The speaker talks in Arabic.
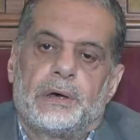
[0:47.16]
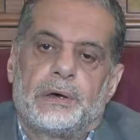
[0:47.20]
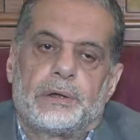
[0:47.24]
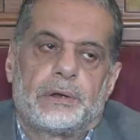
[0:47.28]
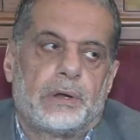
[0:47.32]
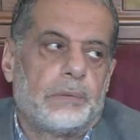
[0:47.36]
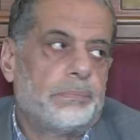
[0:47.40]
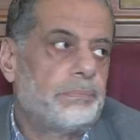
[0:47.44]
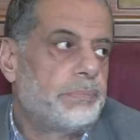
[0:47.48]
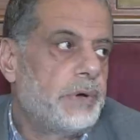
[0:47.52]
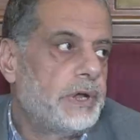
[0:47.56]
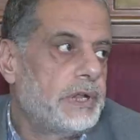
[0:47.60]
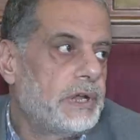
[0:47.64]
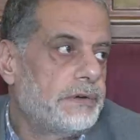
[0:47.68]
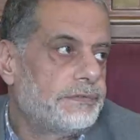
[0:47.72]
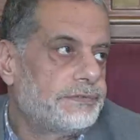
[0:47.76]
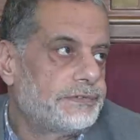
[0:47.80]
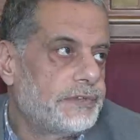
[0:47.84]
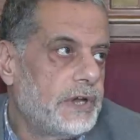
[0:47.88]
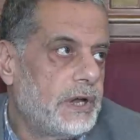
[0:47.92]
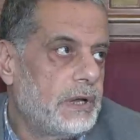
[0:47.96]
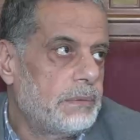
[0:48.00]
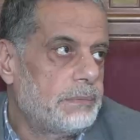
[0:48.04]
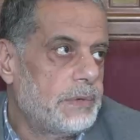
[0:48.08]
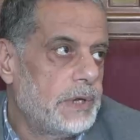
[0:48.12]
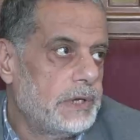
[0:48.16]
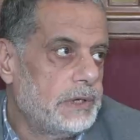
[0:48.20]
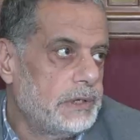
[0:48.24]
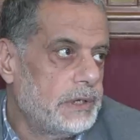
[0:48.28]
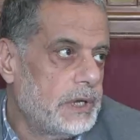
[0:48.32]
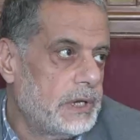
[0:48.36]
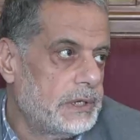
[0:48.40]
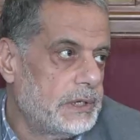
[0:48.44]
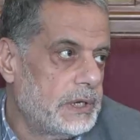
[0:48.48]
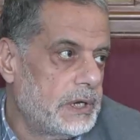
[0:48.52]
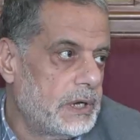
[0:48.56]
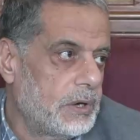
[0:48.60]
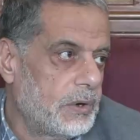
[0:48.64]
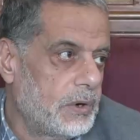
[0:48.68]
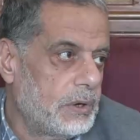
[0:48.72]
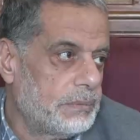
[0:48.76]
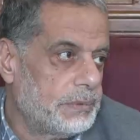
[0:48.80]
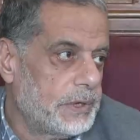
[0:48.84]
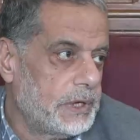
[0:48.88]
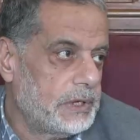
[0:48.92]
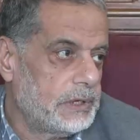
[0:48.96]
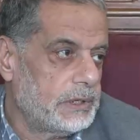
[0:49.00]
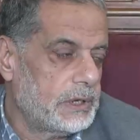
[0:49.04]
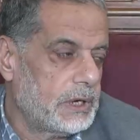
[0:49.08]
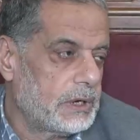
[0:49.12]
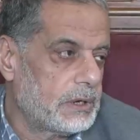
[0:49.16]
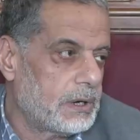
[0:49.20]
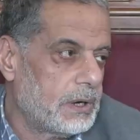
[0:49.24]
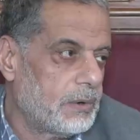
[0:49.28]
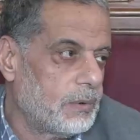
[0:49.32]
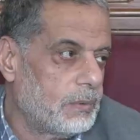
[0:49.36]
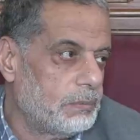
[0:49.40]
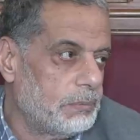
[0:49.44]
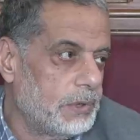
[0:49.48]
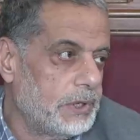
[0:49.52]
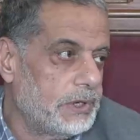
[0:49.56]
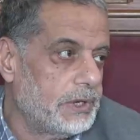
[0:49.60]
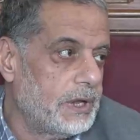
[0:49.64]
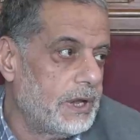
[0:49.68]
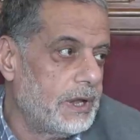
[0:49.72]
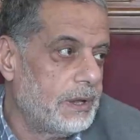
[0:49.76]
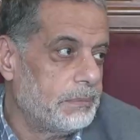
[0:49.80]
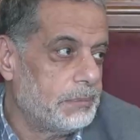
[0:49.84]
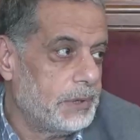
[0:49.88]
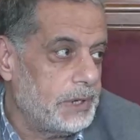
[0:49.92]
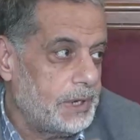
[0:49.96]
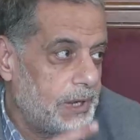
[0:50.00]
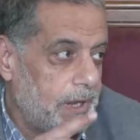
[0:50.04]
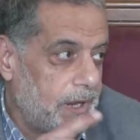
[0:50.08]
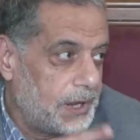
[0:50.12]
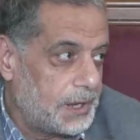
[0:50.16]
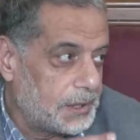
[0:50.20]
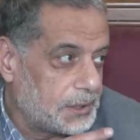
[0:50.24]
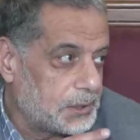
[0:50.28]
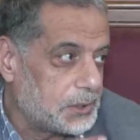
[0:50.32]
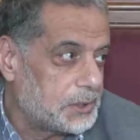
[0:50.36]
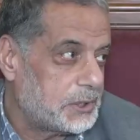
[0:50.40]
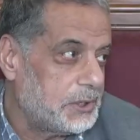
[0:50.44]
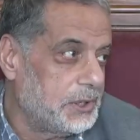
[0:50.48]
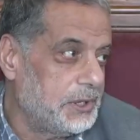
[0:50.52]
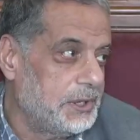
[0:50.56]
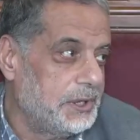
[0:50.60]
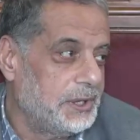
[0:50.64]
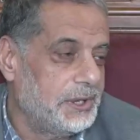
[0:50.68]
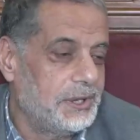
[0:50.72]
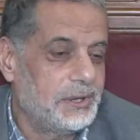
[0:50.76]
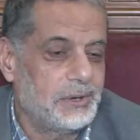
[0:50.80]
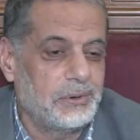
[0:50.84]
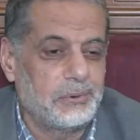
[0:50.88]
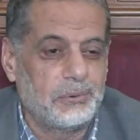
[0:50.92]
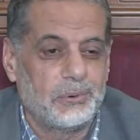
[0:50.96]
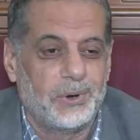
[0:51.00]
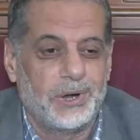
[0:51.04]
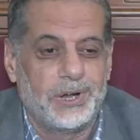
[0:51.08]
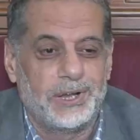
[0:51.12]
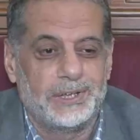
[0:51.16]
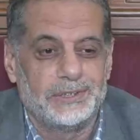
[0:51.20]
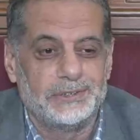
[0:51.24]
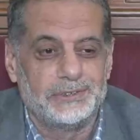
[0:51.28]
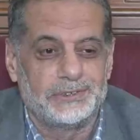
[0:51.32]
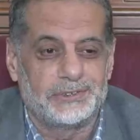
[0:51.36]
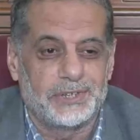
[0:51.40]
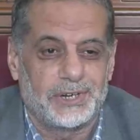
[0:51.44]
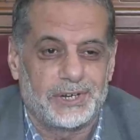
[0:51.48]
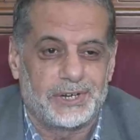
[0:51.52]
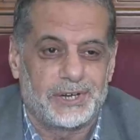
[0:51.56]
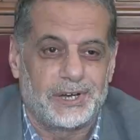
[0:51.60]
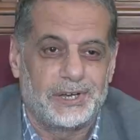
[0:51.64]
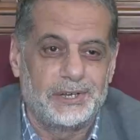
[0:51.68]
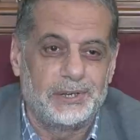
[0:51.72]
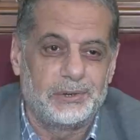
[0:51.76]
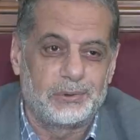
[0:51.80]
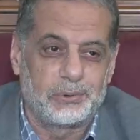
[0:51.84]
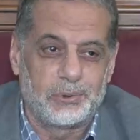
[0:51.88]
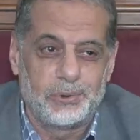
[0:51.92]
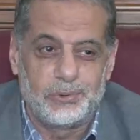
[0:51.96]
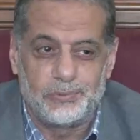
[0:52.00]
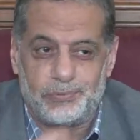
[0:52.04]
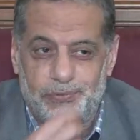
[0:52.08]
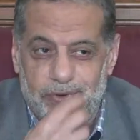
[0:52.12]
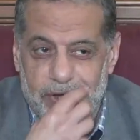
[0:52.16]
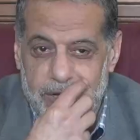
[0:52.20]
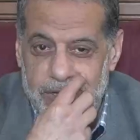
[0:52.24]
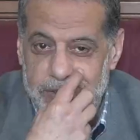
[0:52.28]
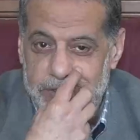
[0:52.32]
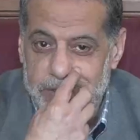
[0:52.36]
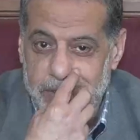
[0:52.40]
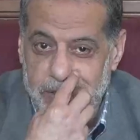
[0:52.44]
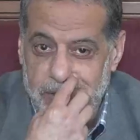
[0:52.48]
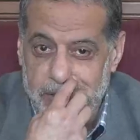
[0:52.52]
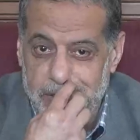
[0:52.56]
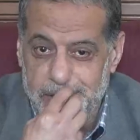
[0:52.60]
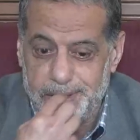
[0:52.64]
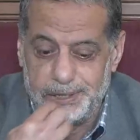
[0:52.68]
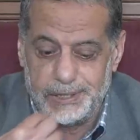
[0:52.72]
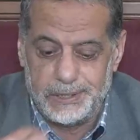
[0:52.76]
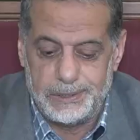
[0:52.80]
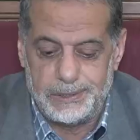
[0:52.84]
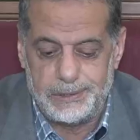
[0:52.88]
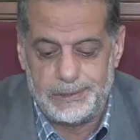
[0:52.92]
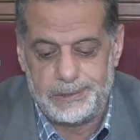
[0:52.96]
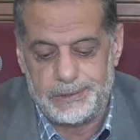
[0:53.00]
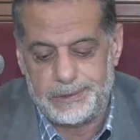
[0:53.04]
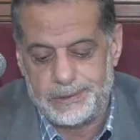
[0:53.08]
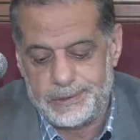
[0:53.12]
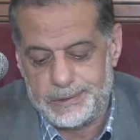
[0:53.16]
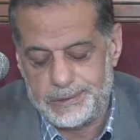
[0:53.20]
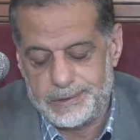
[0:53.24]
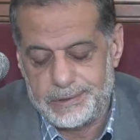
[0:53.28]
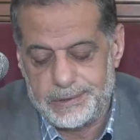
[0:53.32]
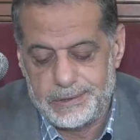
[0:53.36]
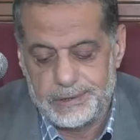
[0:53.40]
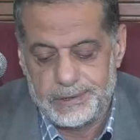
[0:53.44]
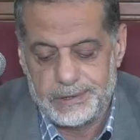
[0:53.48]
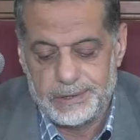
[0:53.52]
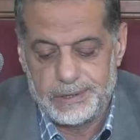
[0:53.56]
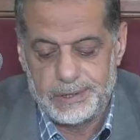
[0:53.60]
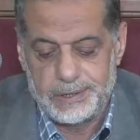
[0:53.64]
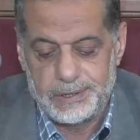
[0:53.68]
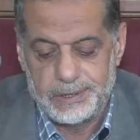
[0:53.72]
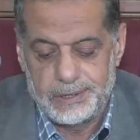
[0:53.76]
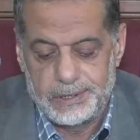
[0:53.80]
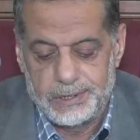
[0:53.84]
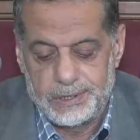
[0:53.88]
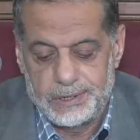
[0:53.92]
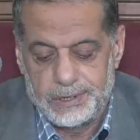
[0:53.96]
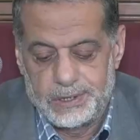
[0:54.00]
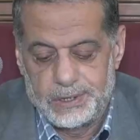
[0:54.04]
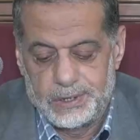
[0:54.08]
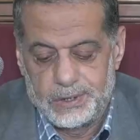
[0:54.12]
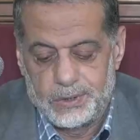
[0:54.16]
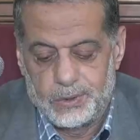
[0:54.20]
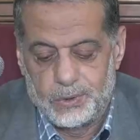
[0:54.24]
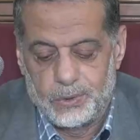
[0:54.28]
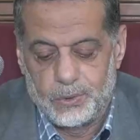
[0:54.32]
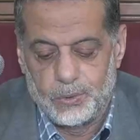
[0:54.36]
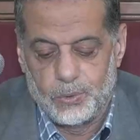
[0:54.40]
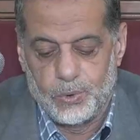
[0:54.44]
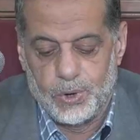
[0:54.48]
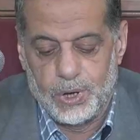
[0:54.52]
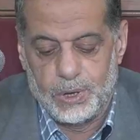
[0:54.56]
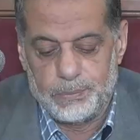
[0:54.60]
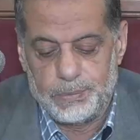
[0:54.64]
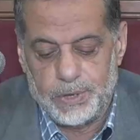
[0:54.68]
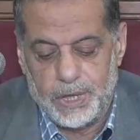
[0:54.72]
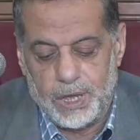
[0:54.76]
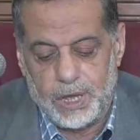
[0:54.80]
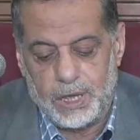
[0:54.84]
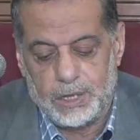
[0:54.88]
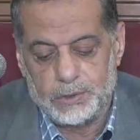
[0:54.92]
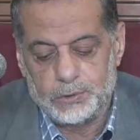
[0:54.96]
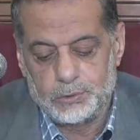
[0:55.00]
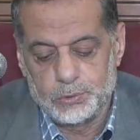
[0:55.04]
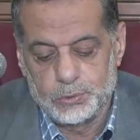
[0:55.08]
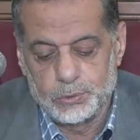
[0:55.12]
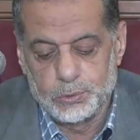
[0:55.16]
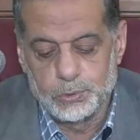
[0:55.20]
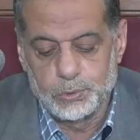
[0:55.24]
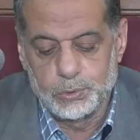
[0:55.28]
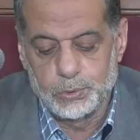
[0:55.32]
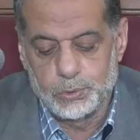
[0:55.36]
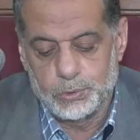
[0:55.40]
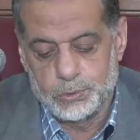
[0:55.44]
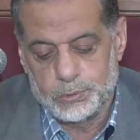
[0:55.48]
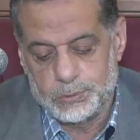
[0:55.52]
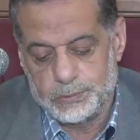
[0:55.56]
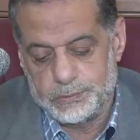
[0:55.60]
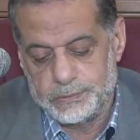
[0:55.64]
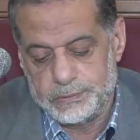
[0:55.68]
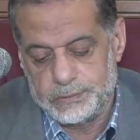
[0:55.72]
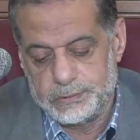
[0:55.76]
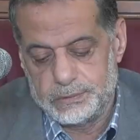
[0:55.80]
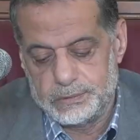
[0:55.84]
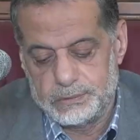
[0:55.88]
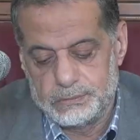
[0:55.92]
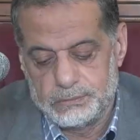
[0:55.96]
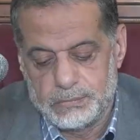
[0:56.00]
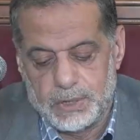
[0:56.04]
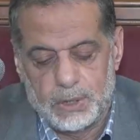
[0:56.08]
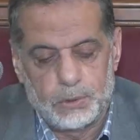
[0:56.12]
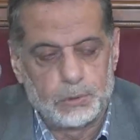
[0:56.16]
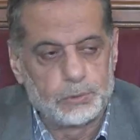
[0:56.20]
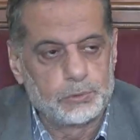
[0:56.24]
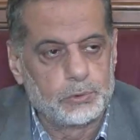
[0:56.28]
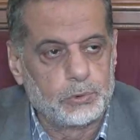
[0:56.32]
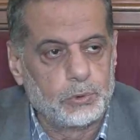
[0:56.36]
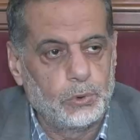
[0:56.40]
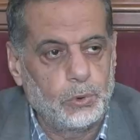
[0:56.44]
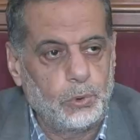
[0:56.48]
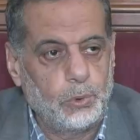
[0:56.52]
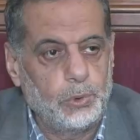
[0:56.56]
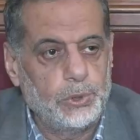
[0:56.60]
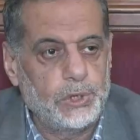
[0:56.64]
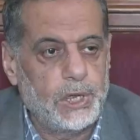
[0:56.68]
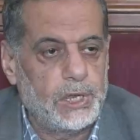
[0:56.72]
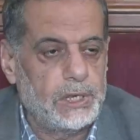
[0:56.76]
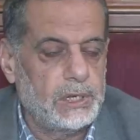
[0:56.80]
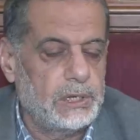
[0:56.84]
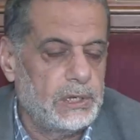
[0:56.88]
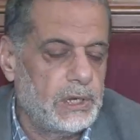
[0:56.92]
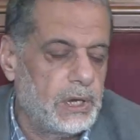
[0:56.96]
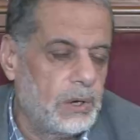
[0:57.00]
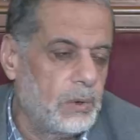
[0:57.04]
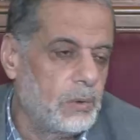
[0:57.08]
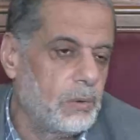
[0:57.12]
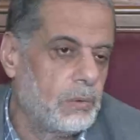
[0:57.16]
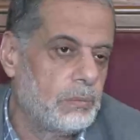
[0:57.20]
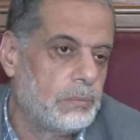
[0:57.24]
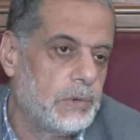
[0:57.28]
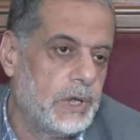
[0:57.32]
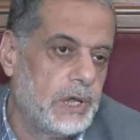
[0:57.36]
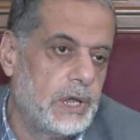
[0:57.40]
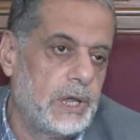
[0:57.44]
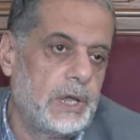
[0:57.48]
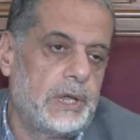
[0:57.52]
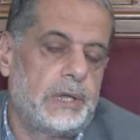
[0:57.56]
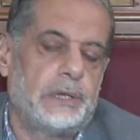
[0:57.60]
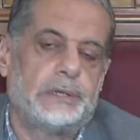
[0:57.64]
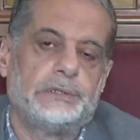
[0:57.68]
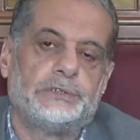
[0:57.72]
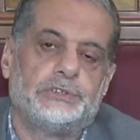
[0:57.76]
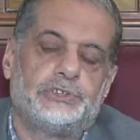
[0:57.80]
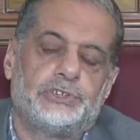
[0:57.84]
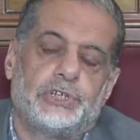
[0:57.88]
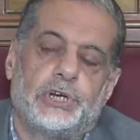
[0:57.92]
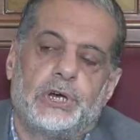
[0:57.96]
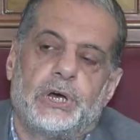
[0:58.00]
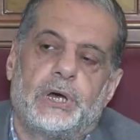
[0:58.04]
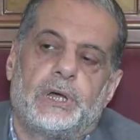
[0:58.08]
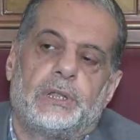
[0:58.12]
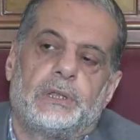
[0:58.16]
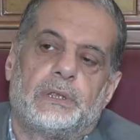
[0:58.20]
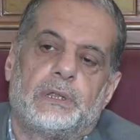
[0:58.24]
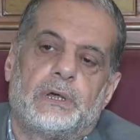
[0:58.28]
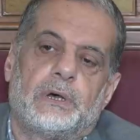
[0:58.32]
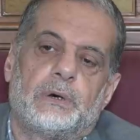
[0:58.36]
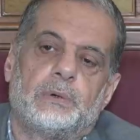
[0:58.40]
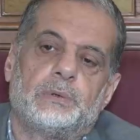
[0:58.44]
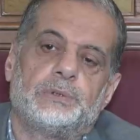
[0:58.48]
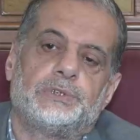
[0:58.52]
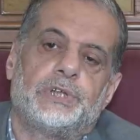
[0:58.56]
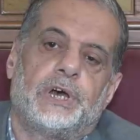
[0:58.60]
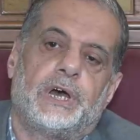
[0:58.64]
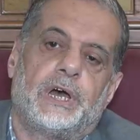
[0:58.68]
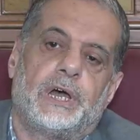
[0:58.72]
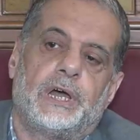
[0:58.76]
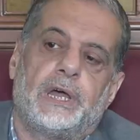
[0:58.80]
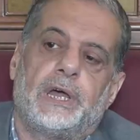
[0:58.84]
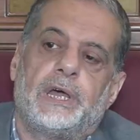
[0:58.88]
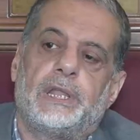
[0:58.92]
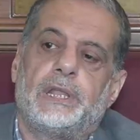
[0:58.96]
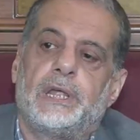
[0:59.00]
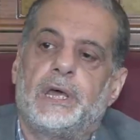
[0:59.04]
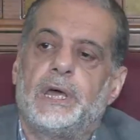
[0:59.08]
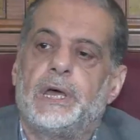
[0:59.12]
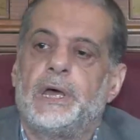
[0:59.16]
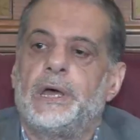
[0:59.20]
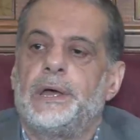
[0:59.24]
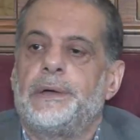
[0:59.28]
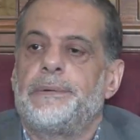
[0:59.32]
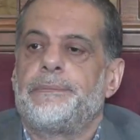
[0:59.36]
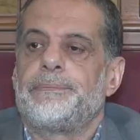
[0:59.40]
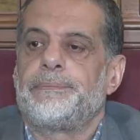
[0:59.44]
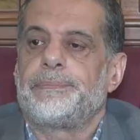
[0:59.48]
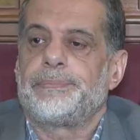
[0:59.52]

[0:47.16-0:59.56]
ربنا افتح بيننا وبين قومنا بالحق وانت خير الفاتحين وبعد موضوعنا اليوم ان شاء الله تعالى